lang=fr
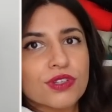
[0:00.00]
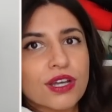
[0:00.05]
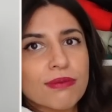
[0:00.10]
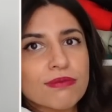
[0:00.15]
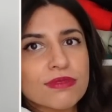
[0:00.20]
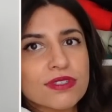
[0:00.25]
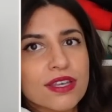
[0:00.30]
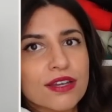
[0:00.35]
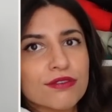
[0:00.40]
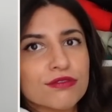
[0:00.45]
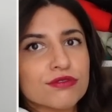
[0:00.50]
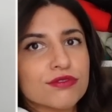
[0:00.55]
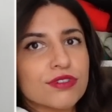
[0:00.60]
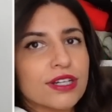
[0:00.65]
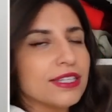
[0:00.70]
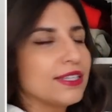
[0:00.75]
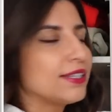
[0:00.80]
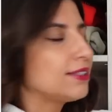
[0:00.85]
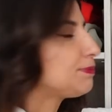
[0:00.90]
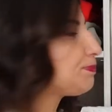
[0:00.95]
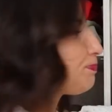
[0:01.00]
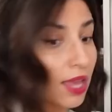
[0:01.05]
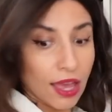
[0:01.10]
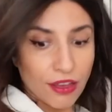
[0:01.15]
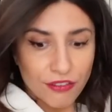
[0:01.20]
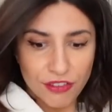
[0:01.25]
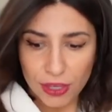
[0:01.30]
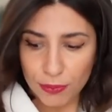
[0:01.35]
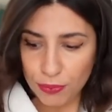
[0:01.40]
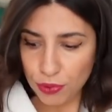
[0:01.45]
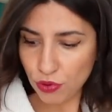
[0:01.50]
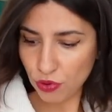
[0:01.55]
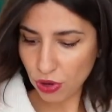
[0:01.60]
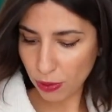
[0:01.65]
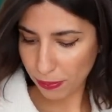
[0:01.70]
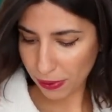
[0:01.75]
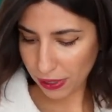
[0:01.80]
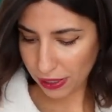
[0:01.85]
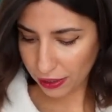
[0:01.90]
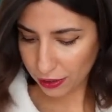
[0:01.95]
comme ça vous voyez avec
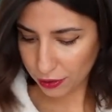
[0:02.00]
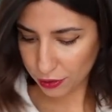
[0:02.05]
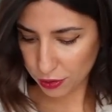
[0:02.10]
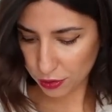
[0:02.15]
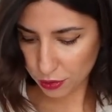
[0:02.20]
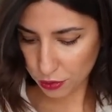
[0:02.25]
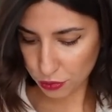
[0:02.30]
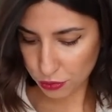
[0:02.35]
pourquoi pas euh,